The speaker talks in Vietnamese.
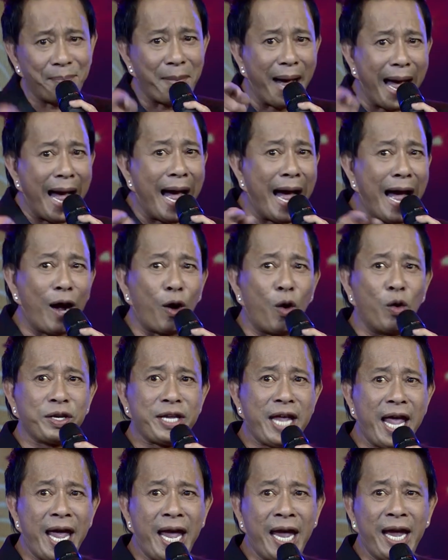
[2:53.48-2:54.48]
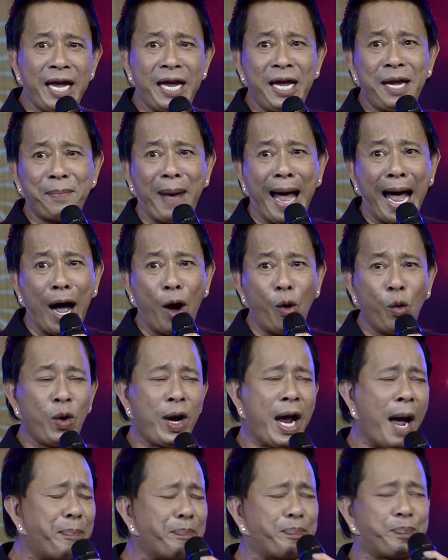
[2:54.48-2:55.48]
bà còn dê bạo
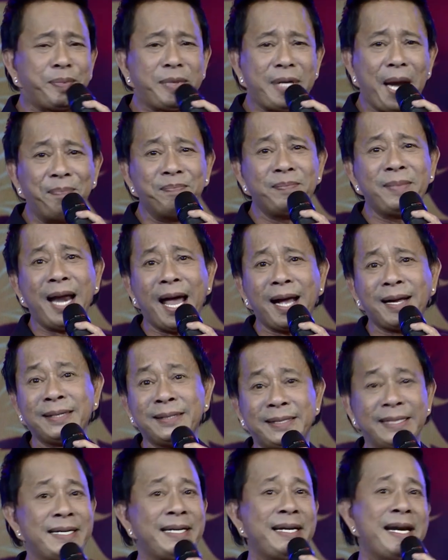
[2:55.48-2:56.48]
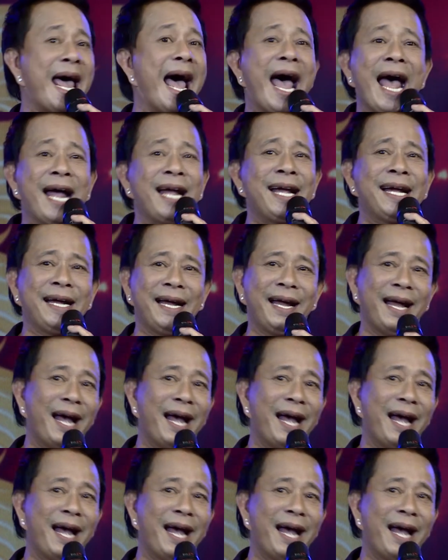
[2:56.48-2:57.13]
gấp trăm lần đàn